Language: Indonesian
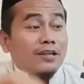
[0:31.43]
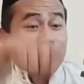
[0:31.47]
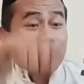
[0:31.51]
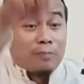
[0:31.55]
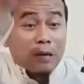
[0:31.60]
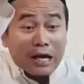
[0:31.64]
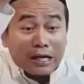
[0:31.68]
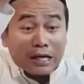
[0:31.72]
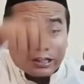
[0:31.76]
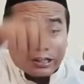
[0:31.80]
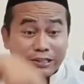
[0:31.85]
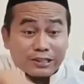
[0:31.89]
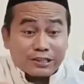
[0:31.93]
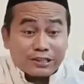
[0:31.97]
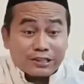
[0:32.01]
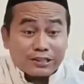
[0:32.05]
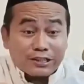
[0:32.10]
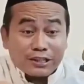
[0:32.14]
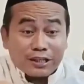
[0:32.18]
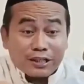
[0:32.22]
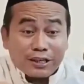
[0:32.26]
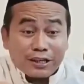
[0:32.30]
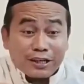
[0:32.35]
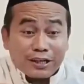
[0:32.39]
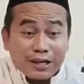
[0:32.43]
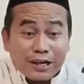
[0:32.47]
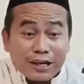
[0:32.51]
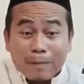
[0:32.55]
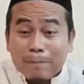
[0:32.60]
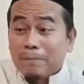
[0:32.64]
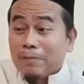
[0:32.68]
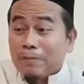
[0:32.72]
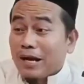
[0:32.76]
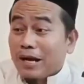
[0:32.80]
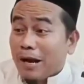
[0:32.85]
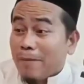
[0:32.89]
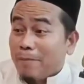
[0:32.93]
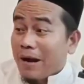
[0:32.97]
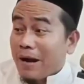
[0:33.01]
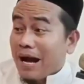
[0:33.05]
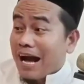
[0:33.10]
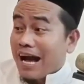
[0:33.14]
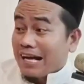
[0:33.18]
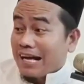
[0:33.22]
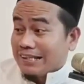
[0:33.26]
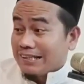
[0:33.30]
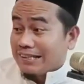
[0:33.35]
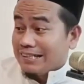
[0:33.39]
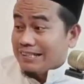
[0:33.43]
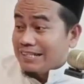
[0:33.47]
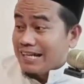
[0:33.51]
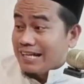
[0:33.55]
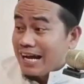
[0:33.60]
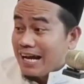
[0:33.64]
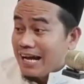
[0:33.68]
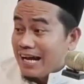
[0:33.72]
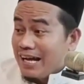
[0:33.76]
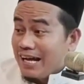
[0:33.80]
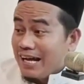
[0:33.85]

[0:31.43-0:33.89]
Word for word: baris keberapa artinya